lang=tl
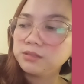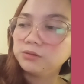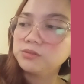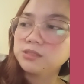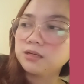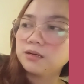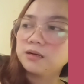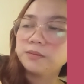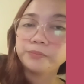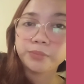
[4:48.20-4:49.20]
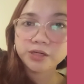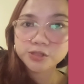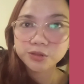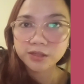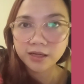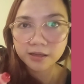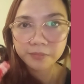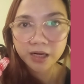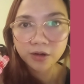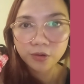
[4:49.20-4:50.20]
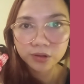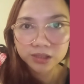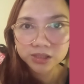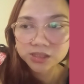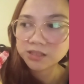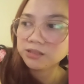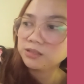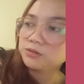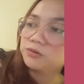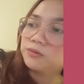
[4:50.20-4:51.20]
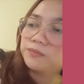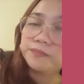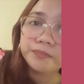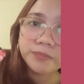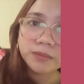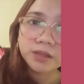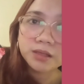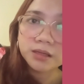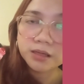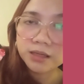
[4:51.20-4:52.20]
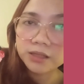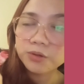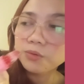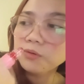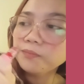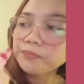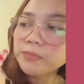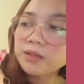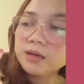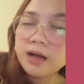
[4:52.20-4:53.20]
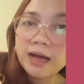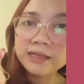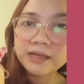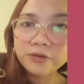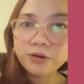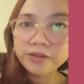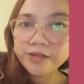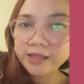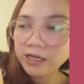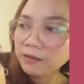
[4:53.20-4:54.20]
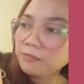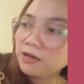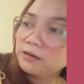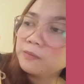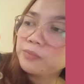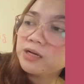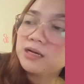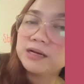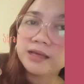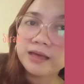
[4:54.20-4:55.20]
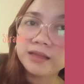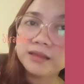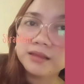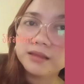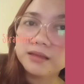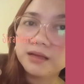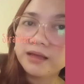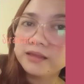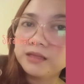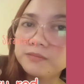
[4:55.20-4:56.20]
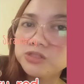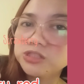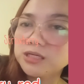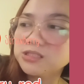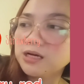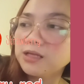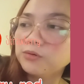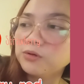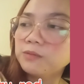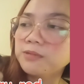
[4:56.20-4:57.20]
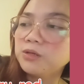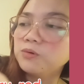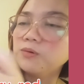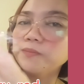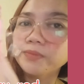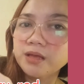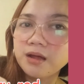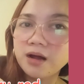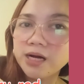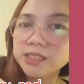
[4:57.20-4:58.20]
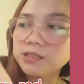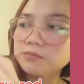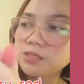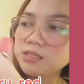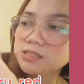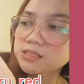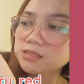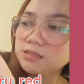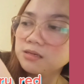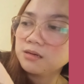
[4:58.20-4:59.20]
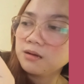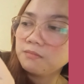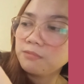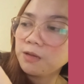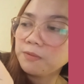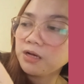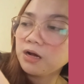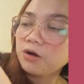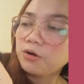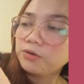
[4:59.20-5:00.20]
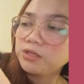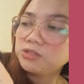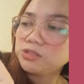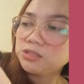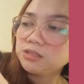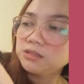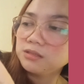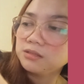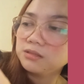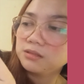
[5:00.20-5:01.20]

Dito sa personal. Parang orange siya dito. Ayan, yung an, yung Athena naman may pagka-red. Red naman siya. Tsaka ito yun naman yung Artemis. May pagka-orangey.